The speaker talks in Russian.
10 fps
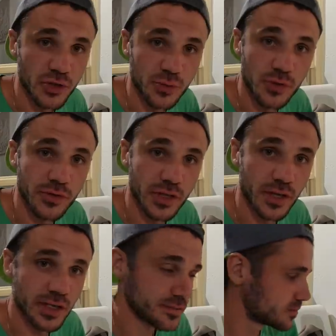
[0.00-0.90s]
Почему-то этот
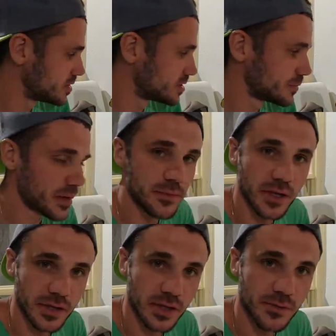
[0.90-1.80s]
раз дети прям
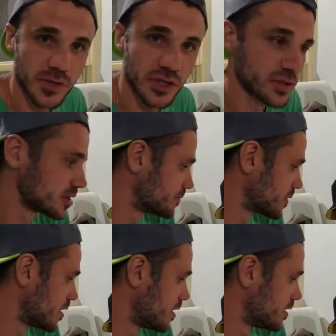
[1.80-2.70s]
не хотят шашлык
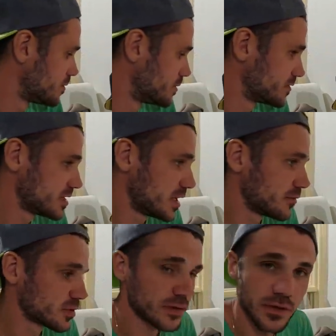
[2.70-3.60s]
мы взяли
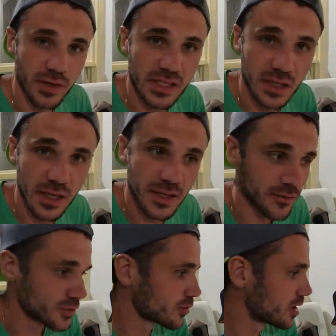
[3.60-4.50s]
вот два
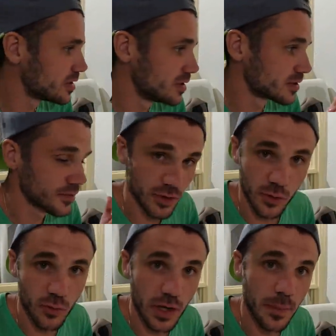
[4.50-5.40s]
салата, в итоге они их
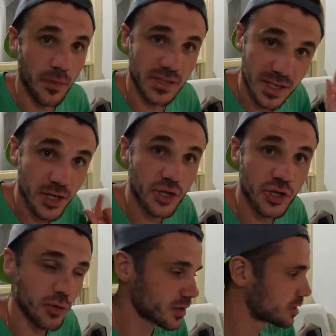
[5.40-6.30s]
навернули и попросили
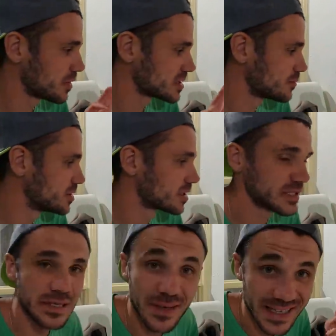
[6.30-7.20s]
еще. Говорит, мясо мы не
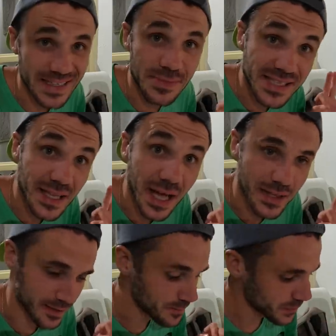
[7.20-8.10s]
хотим, хотим
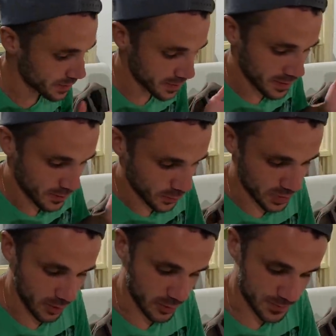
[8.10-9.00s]
салат.
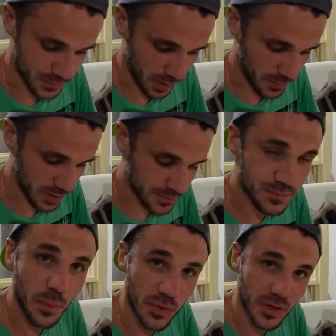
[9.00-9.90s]
Вот так вот. А мы
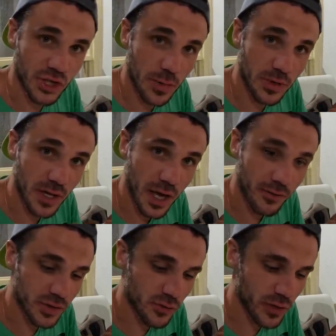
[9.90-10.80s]
продолжаем
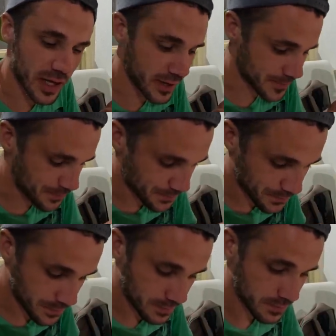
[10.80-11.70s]
наяривать сублаки.
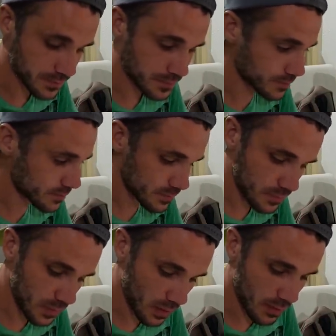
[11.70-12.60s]
Я просто вам, мы
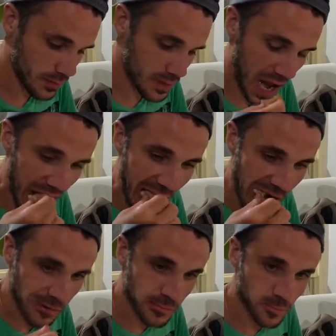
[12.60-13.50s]
сегодня вареники ели